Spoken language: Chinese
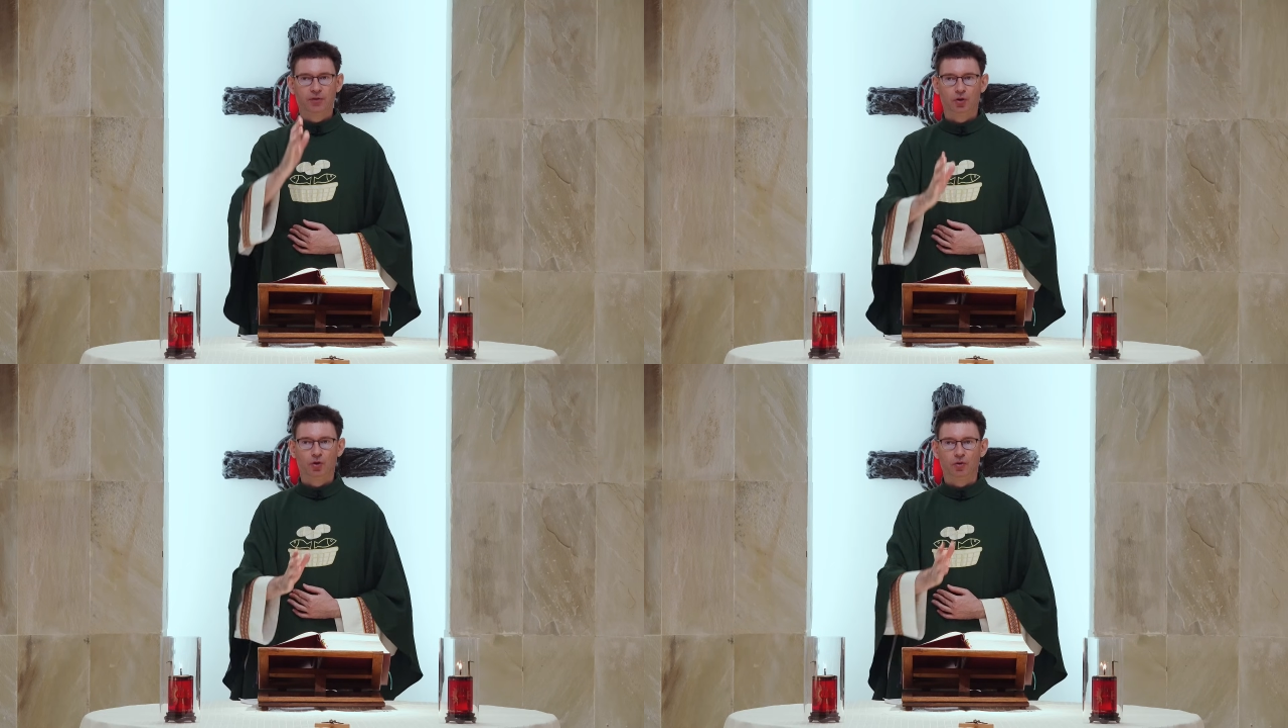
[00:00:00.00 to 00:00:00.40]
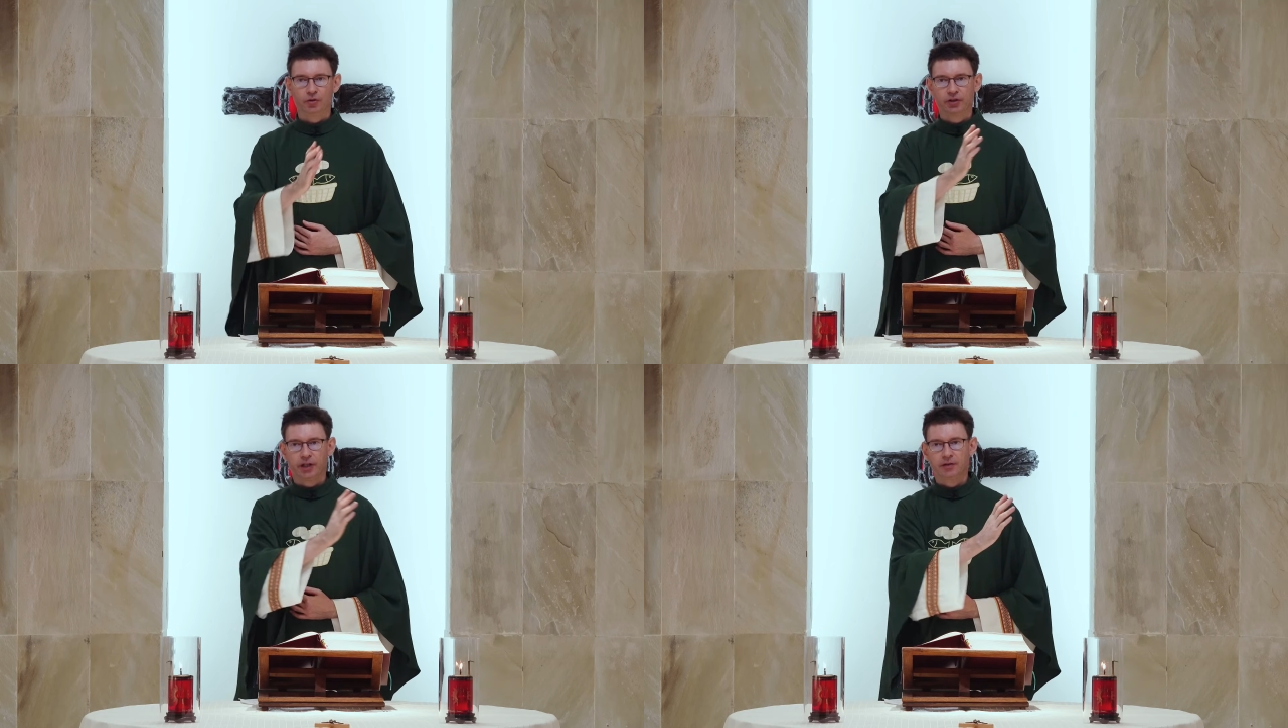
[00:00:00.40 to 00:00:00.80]
父、
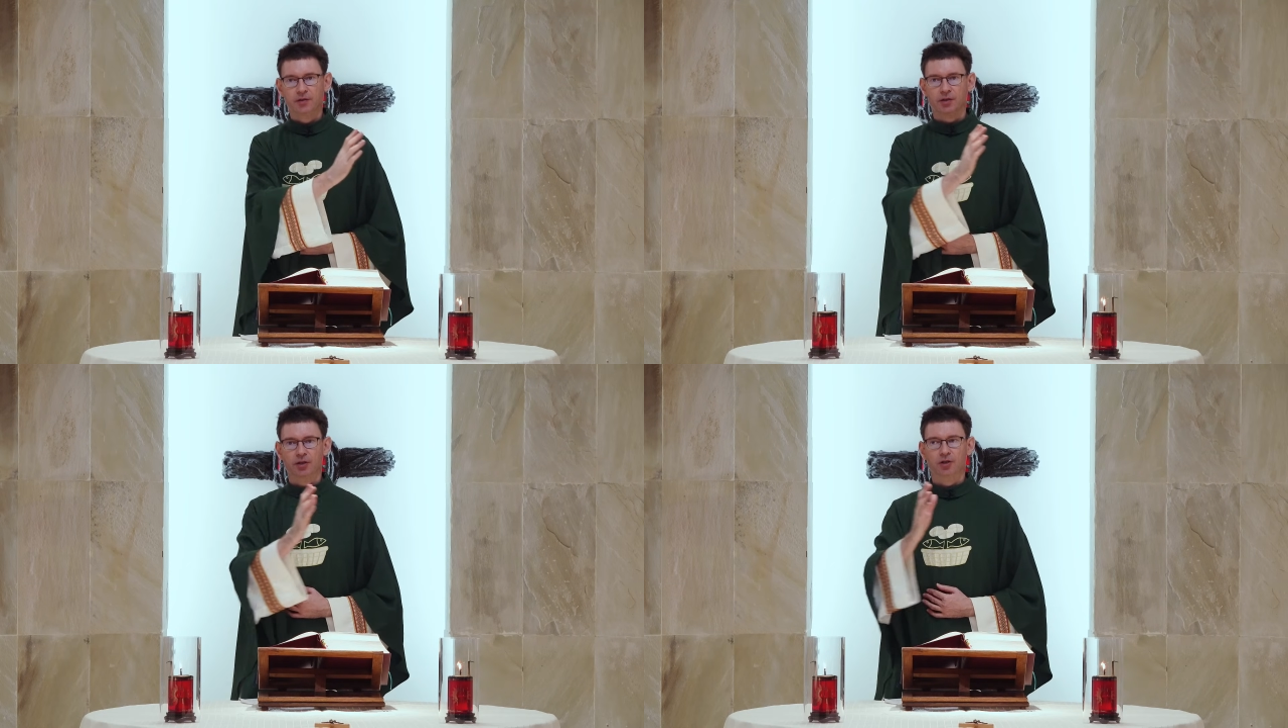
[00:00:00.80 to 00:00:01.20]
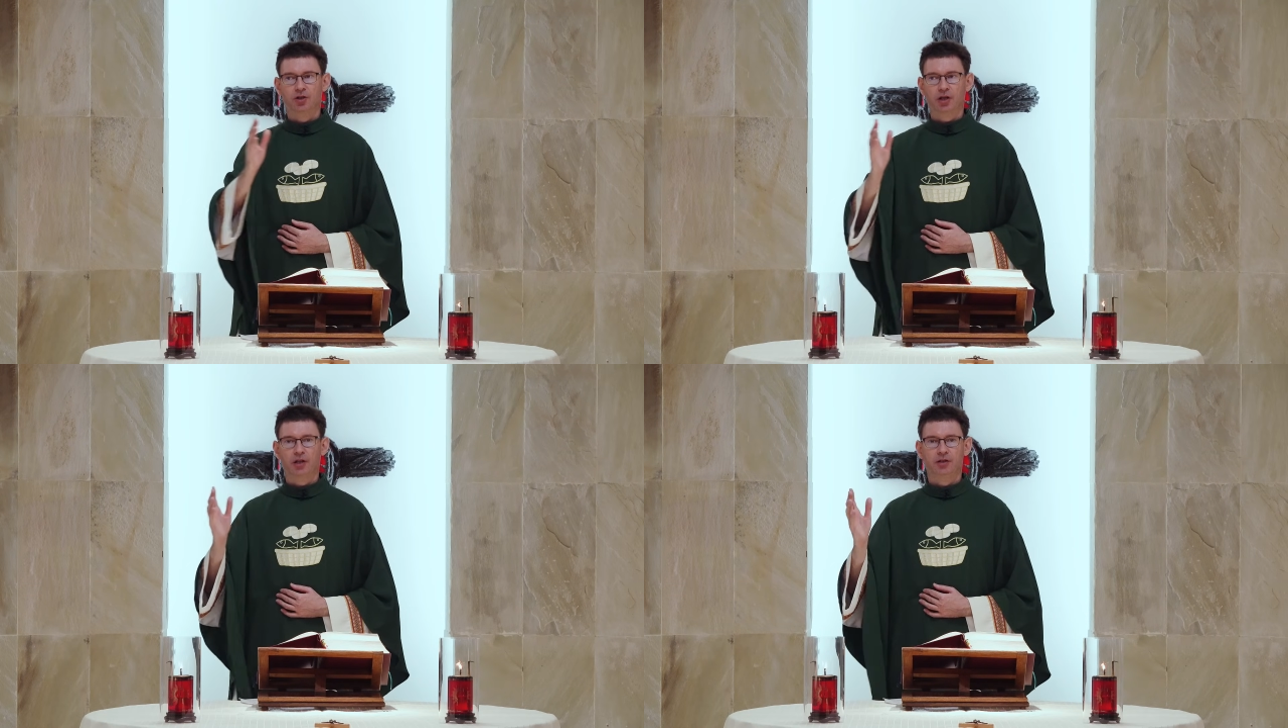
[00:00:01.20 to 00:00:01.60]
圣子、
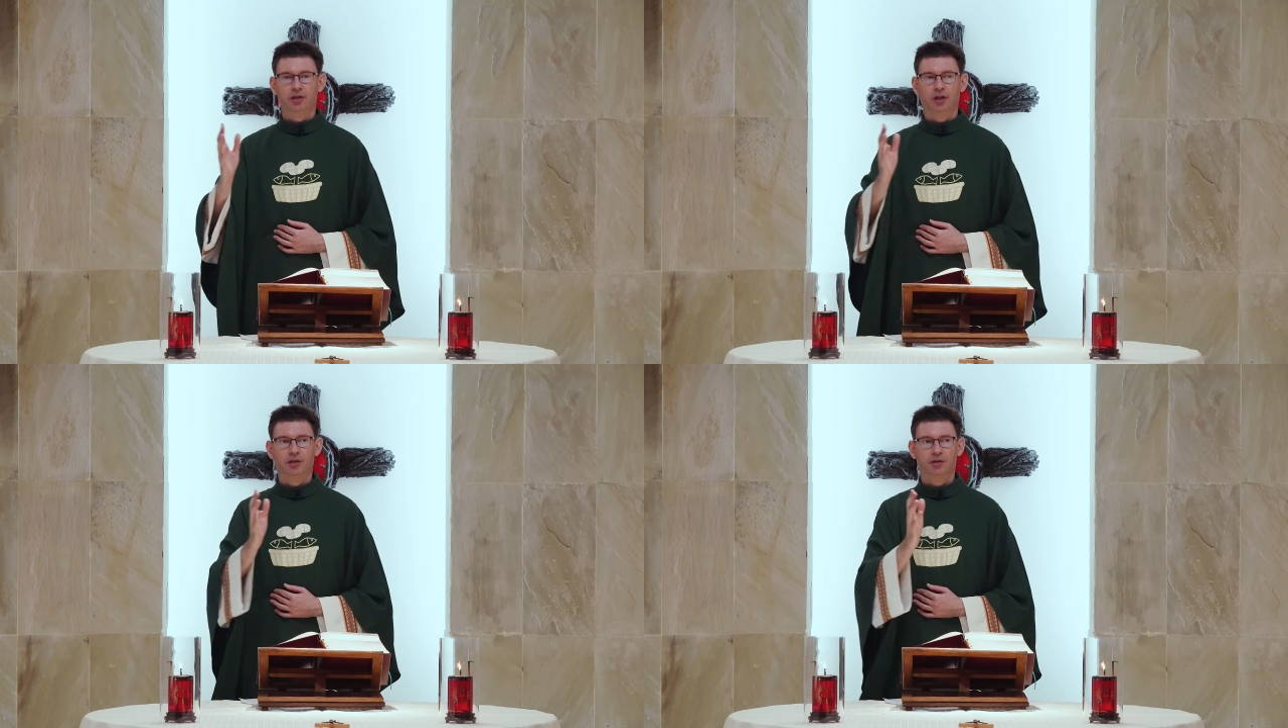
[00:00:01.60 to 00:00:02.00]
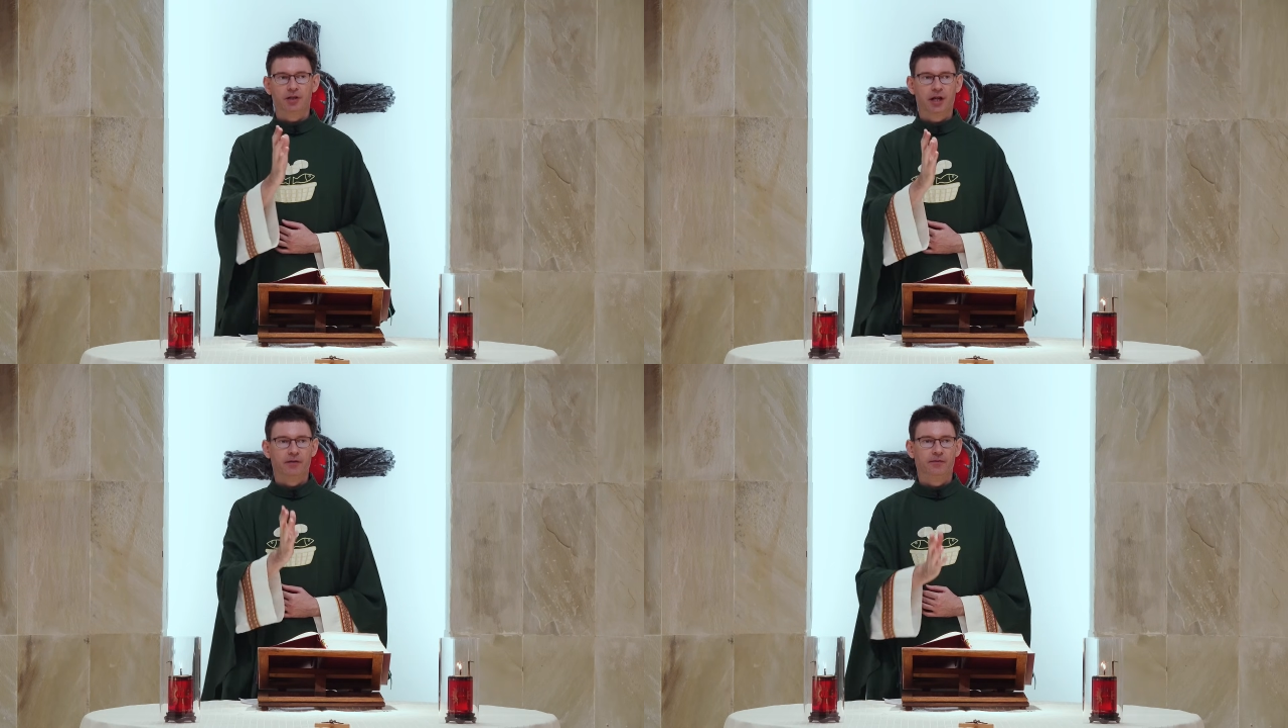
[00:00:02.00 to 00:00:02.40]
圣神
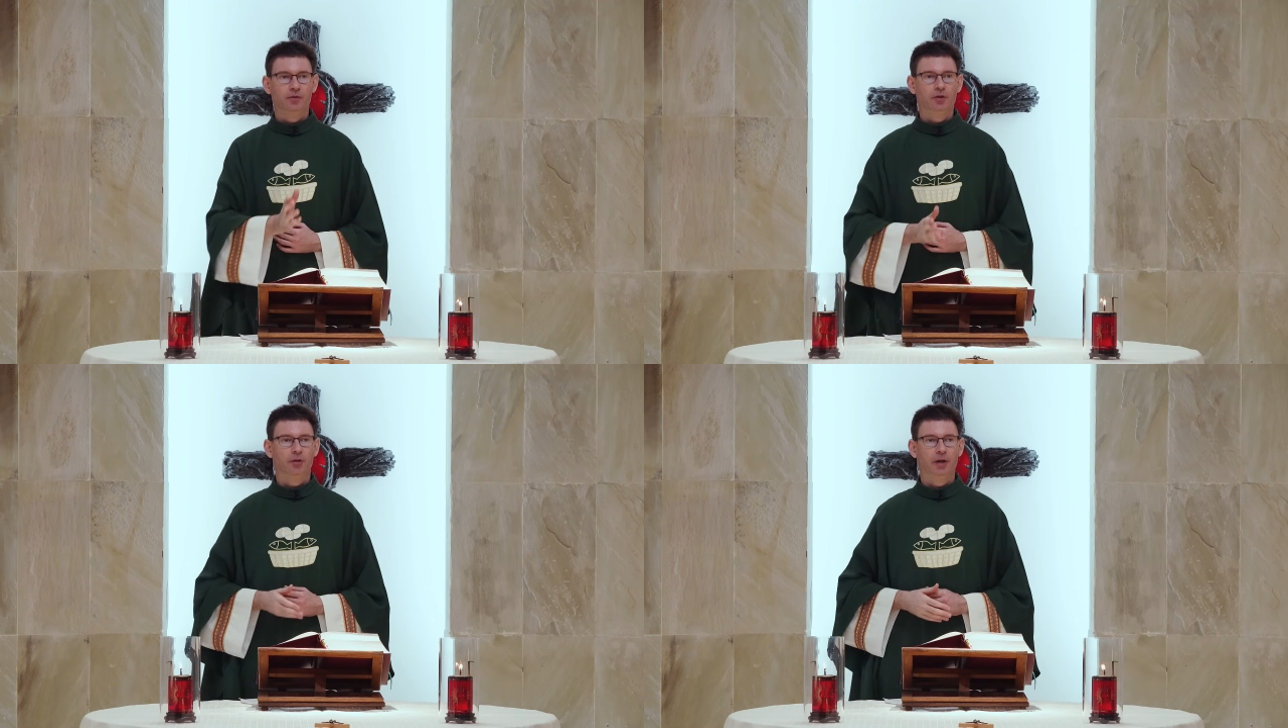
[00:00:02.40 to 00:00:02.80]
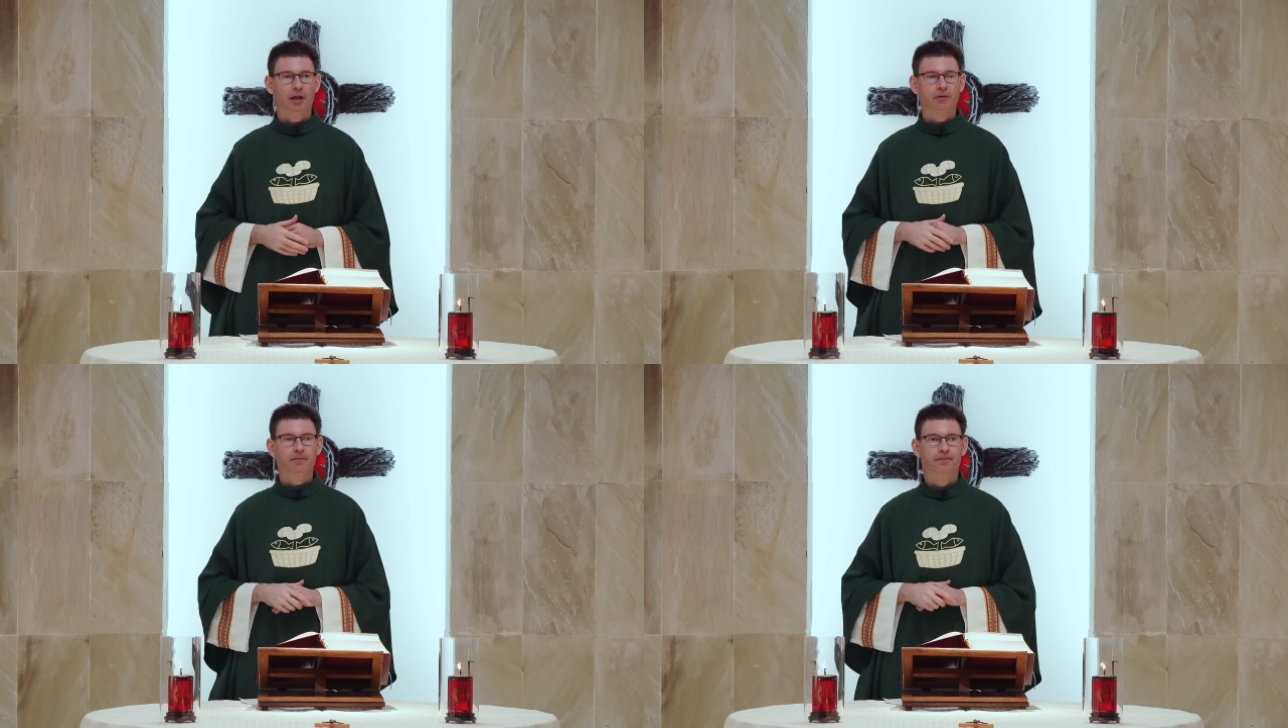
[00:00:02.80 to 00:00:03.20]
降福你
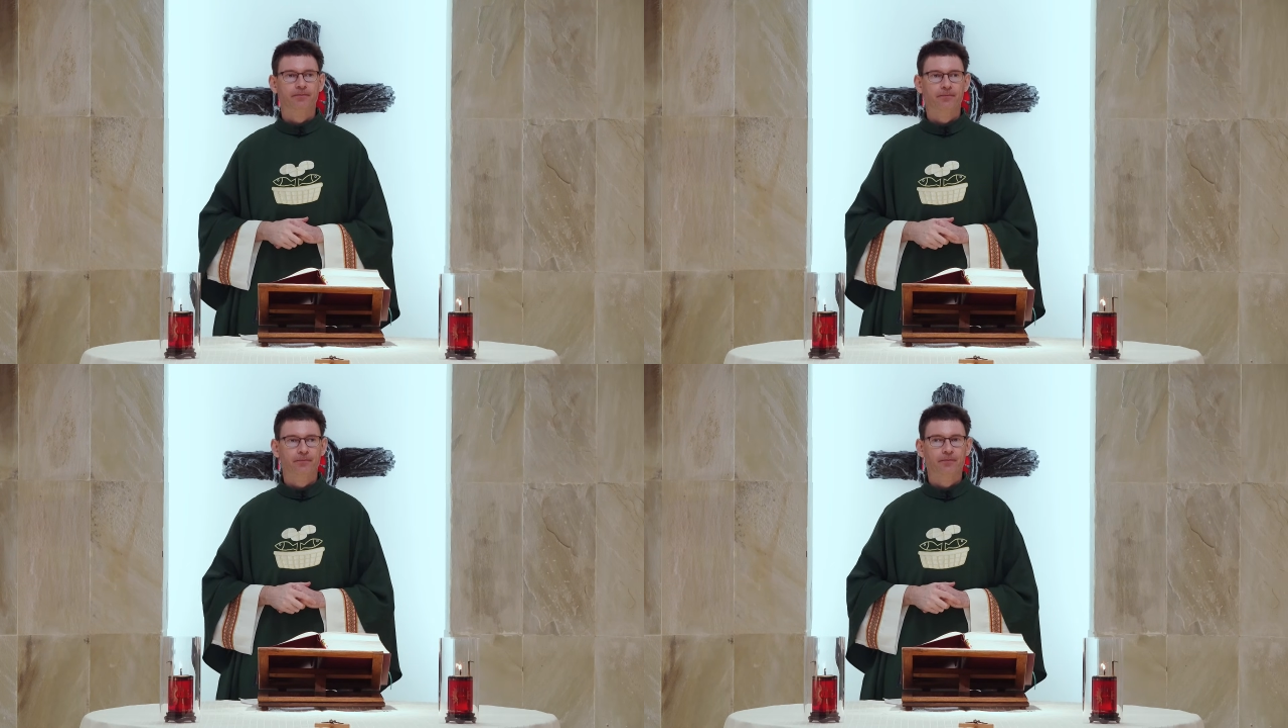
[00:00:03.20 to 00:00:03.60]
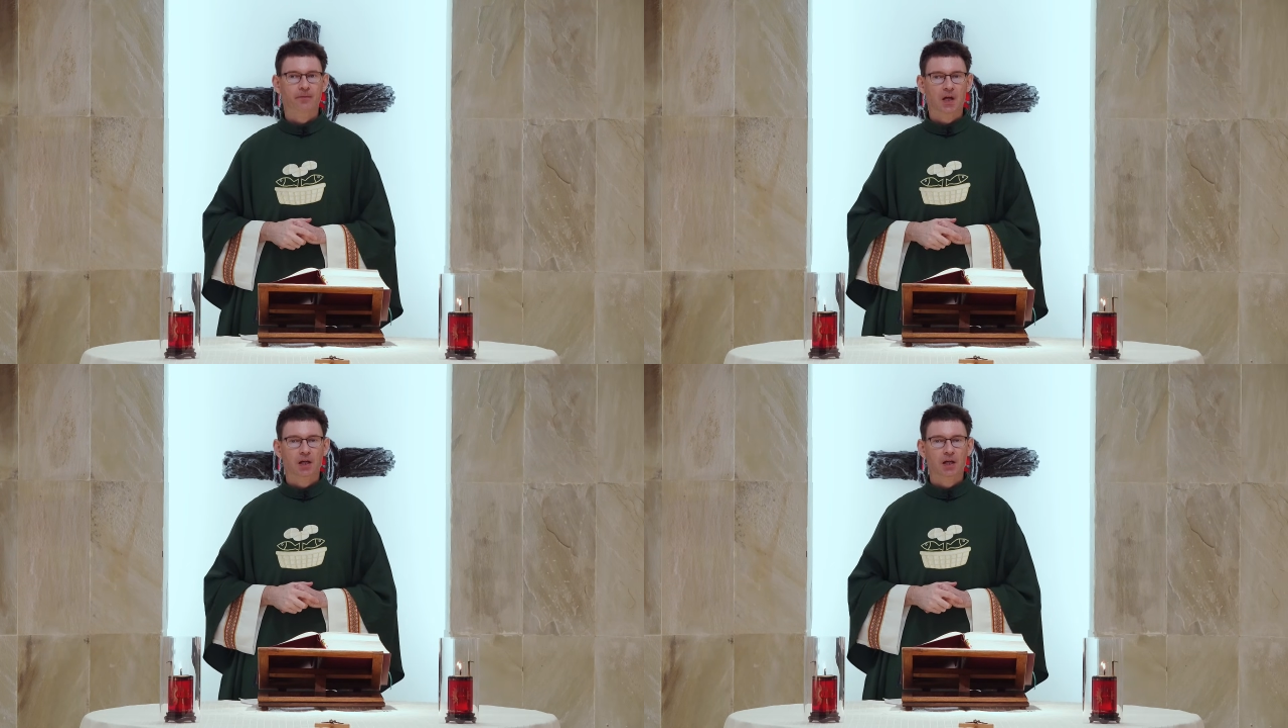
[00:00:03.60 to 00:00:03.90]
们。阿门。